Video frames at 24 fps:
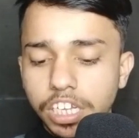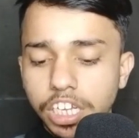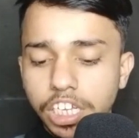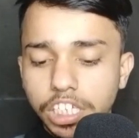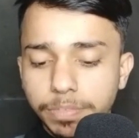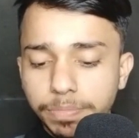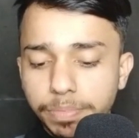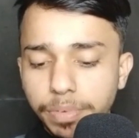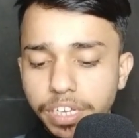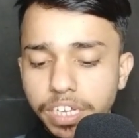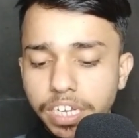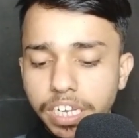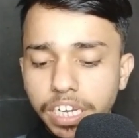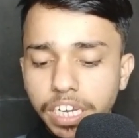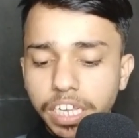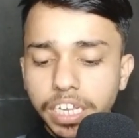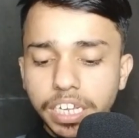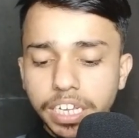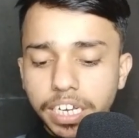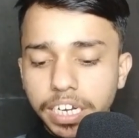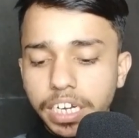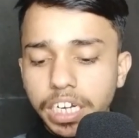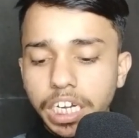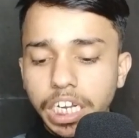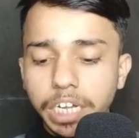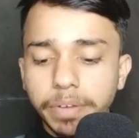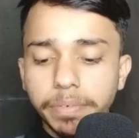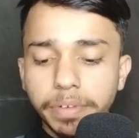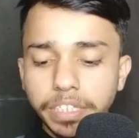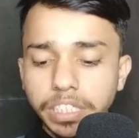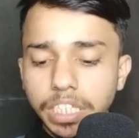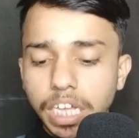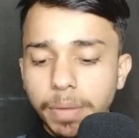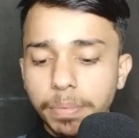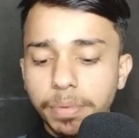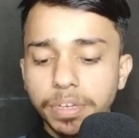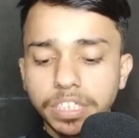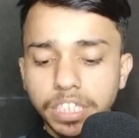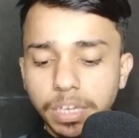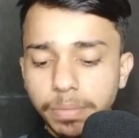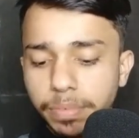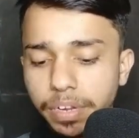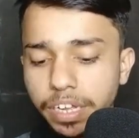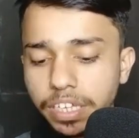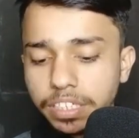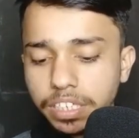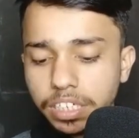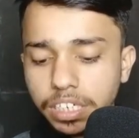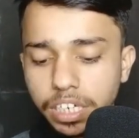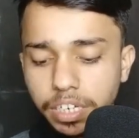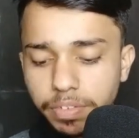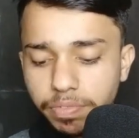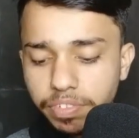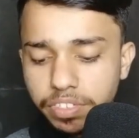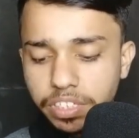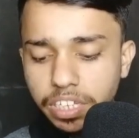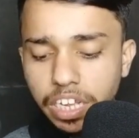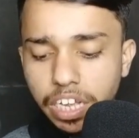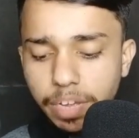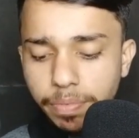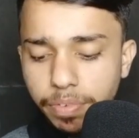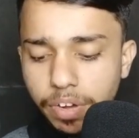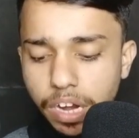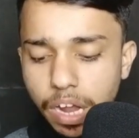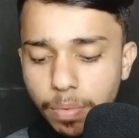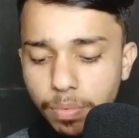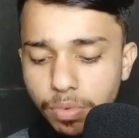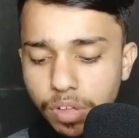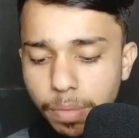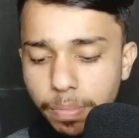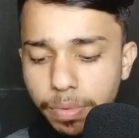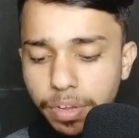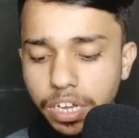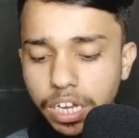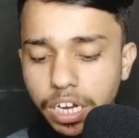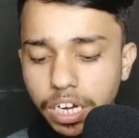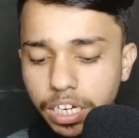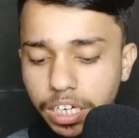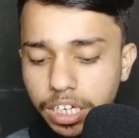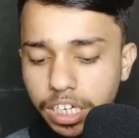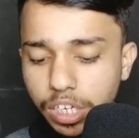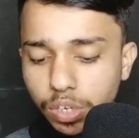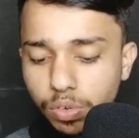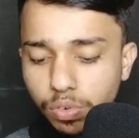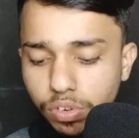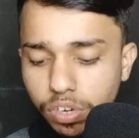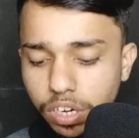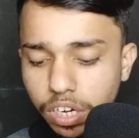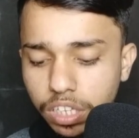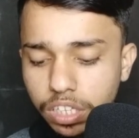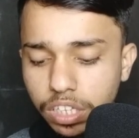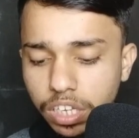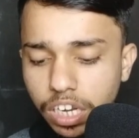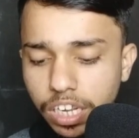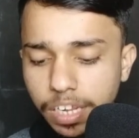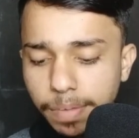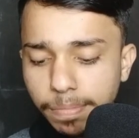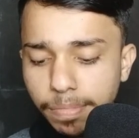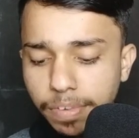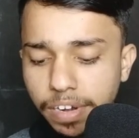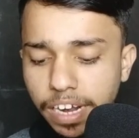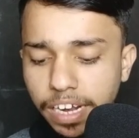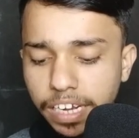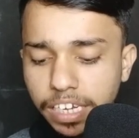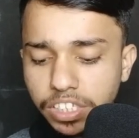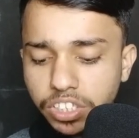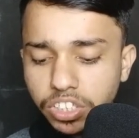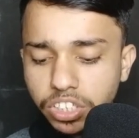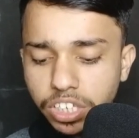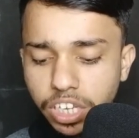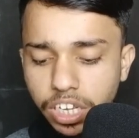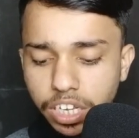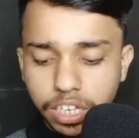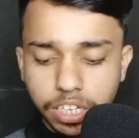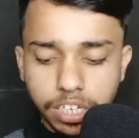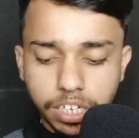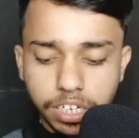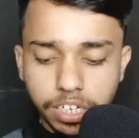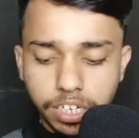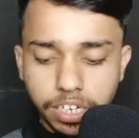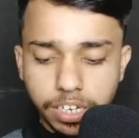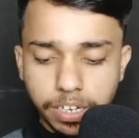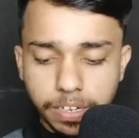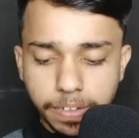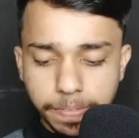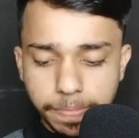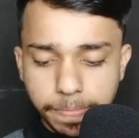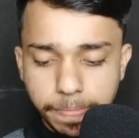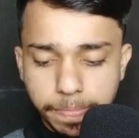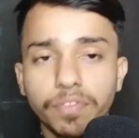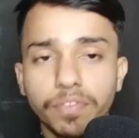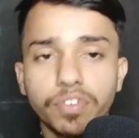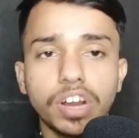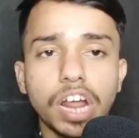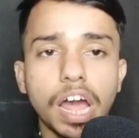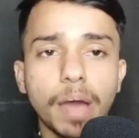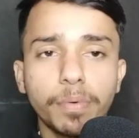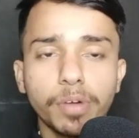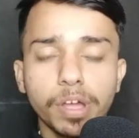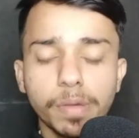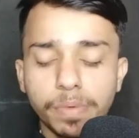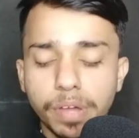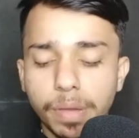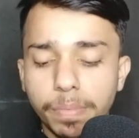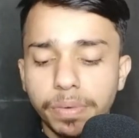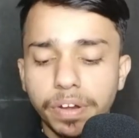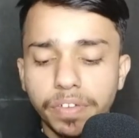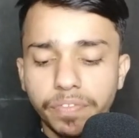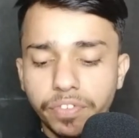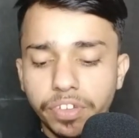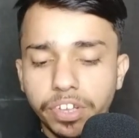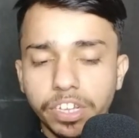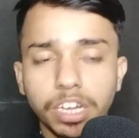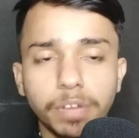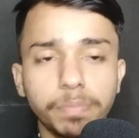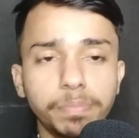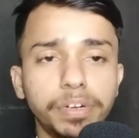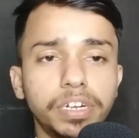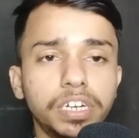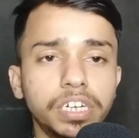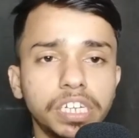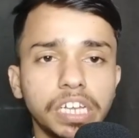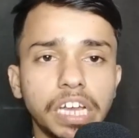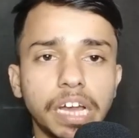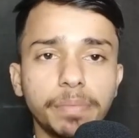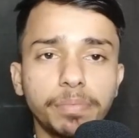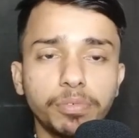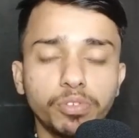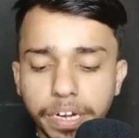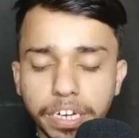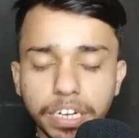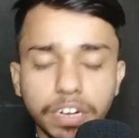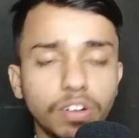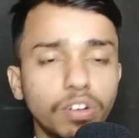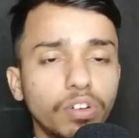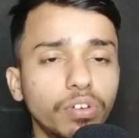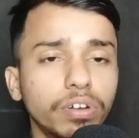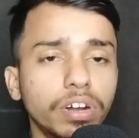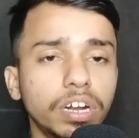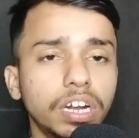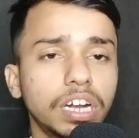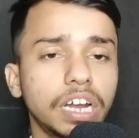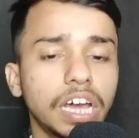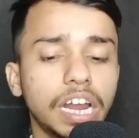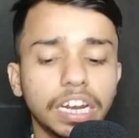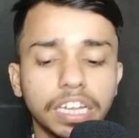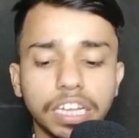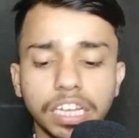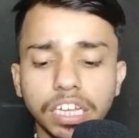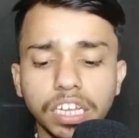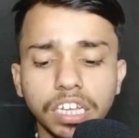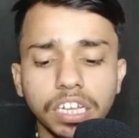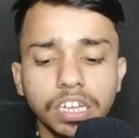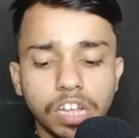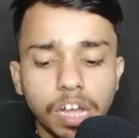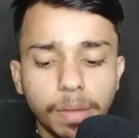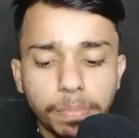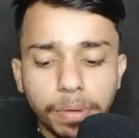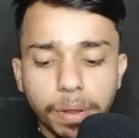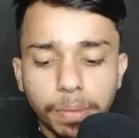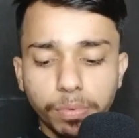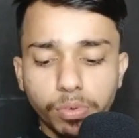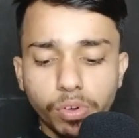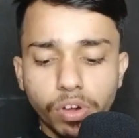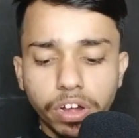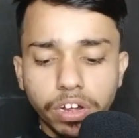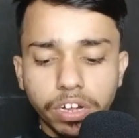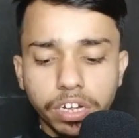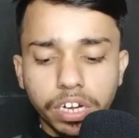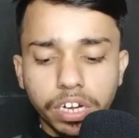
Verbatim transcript: इस पर क्लिक करने के बाद आपके सामने एस एंटर है फिर आपको यहाँ पे कंटिन्यू कर देना ईमेल आईडी चेक करके फिर आपको यहाँ पे अपने फिंगरप्रिंट या पैटर्न वगैरह डाल के यहाँ पे आपको